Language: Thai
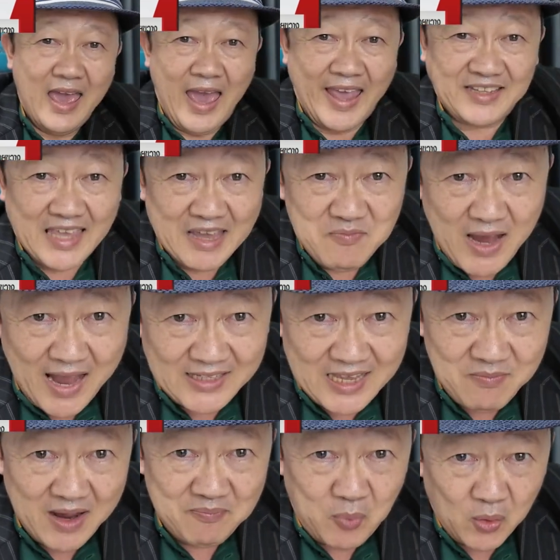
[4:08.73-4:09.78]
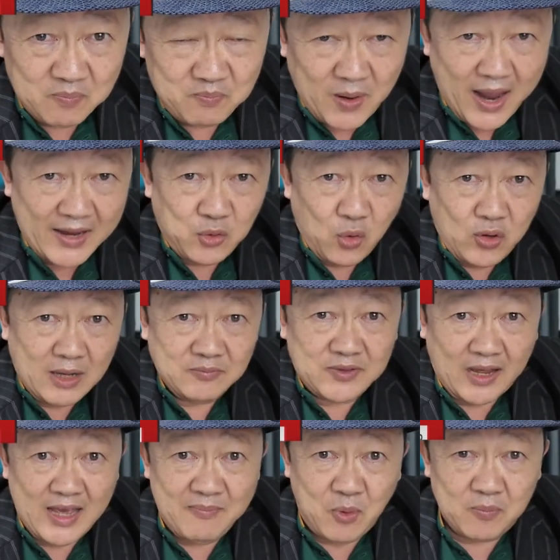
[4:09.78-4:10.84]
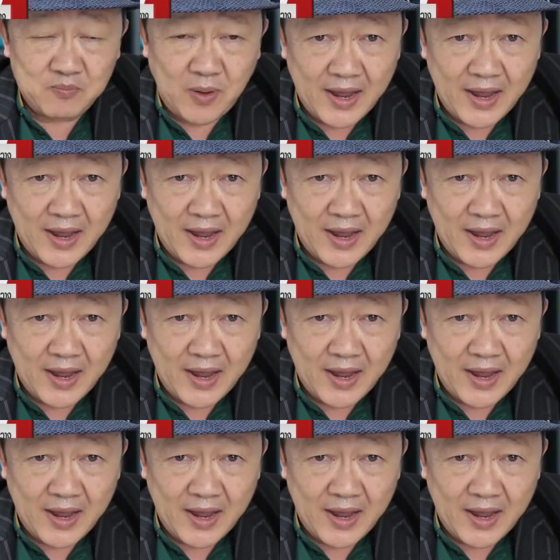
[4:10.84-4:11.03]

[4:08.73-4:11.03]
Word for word: ไอ้ทีมงานที่มาปลดป้ายถูกคำสั่งให้ปลด